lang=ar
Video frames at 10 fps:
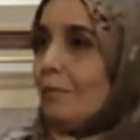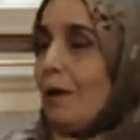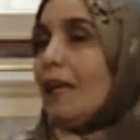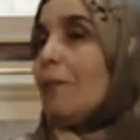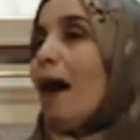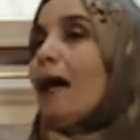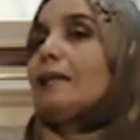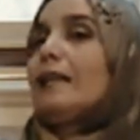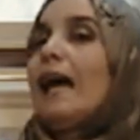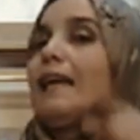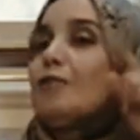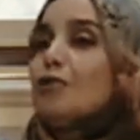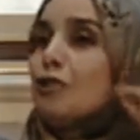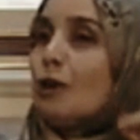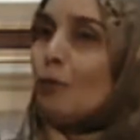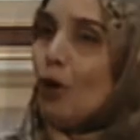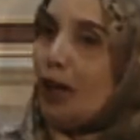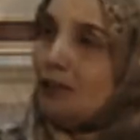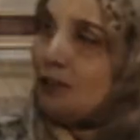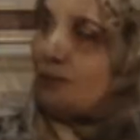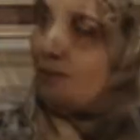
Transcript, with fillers: بينما قد لا يجد الملحد